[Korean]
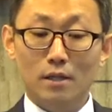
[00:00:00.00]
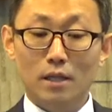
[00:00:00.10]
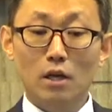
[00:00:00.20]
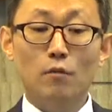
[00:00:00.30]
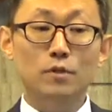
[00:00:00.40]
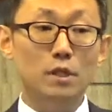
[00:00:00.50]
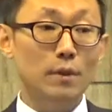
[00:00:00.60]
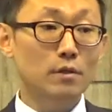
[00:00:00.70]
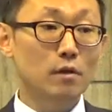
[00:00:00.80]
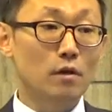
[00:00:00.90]
내
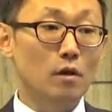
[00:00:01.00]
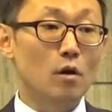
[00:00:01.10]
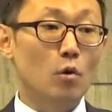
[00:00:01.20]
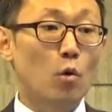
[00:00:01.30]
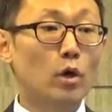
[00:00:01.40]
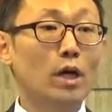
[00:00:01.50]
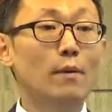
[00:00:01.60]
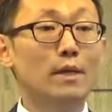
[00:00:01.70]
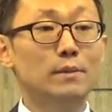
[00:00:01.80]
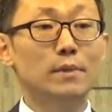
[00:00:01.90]
옆집에서
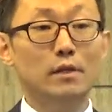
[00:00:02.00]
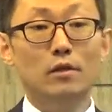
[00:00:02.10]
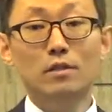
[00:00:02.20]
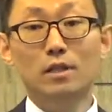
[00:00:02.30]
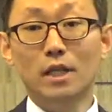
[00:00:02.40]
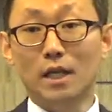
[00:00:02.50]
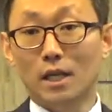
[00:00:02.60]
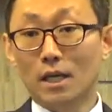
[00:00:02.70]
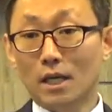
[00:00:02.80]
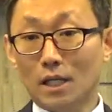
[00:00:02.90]
고기가 마침 생겼으니